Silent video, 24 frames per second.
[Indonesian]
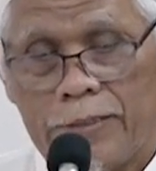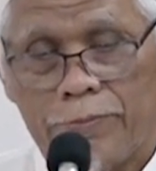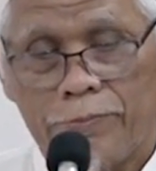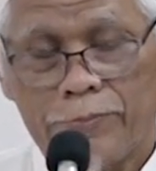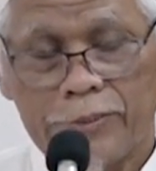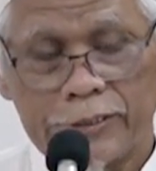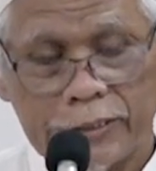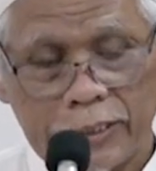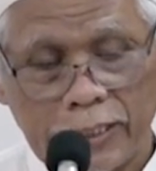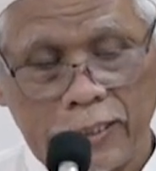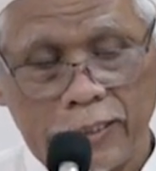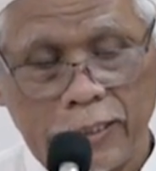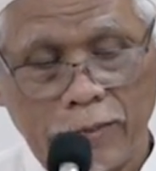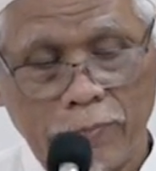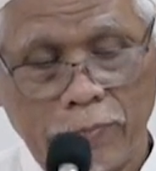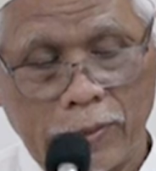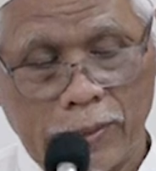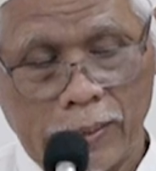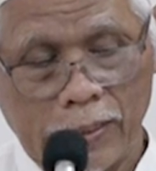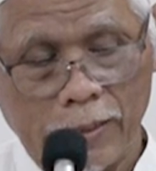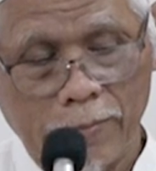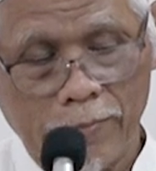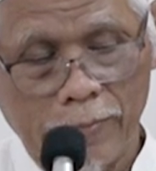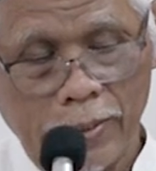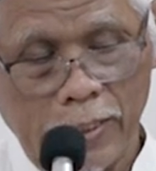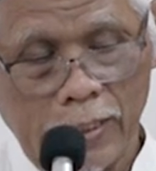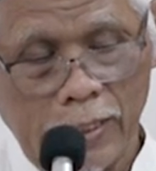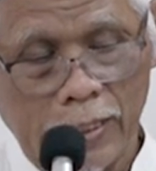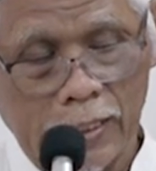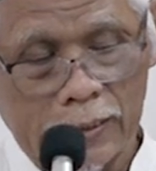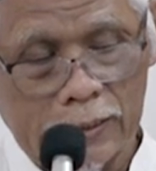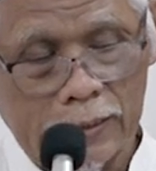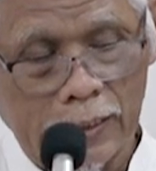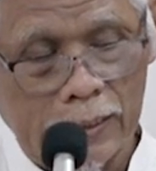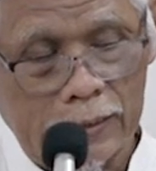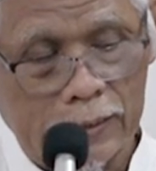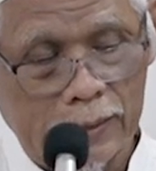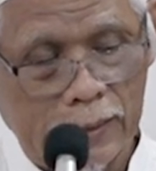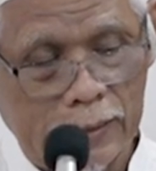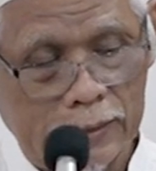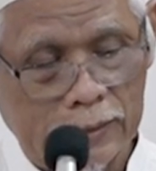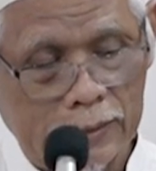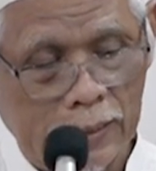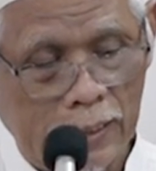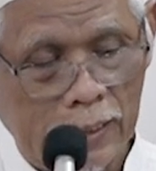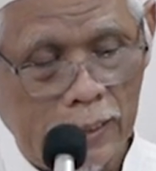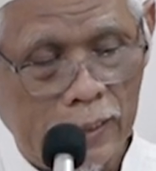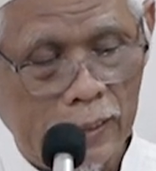Misalnya mengambil harta
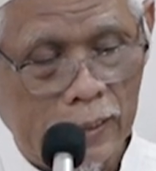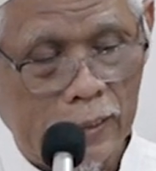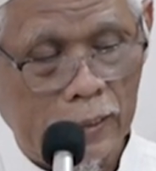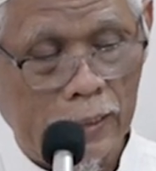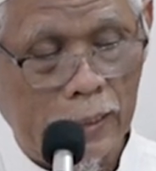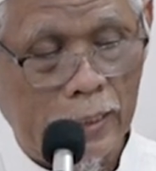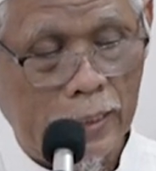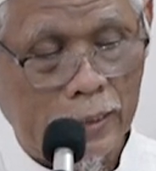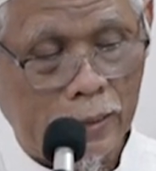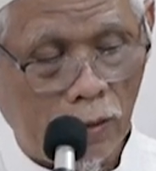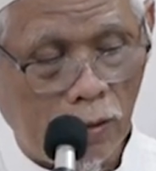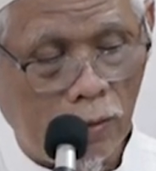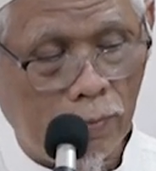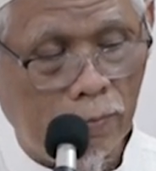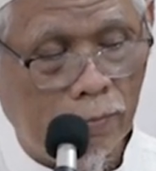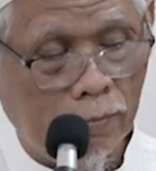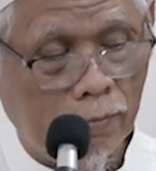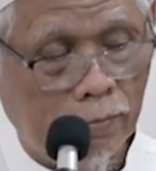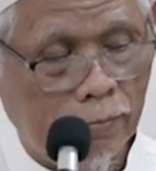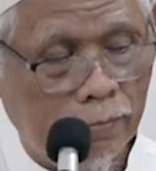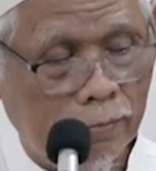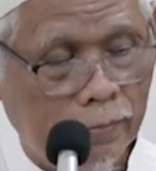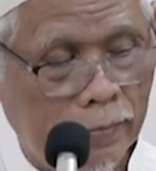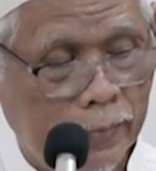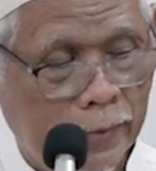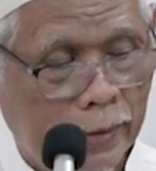dengan cara yang haram,